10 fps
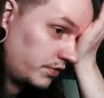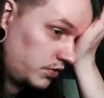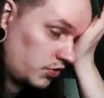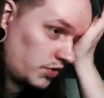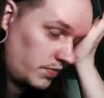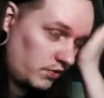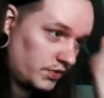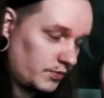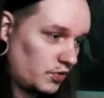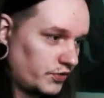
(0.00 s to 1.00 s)
Не то, чтобы я у
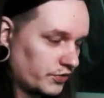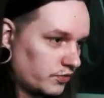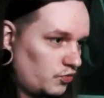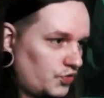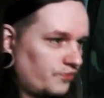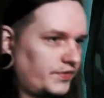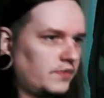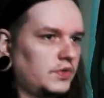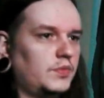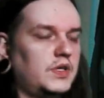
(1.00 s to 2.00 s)
них много чего слушаю, но
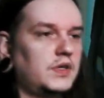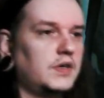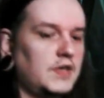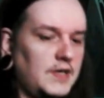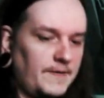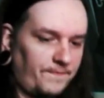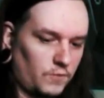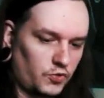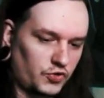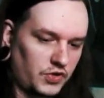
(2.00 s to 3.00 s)
тем не менее,
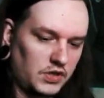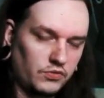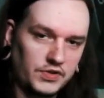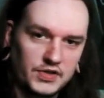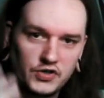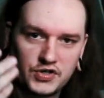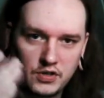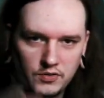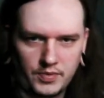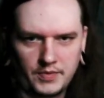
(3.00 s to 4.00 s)
вот то, что я у них
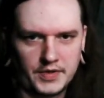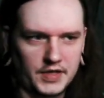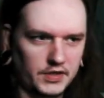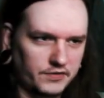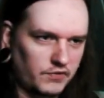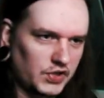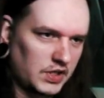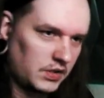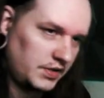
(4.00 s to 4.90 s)
слышал, оно примерно так и звучало.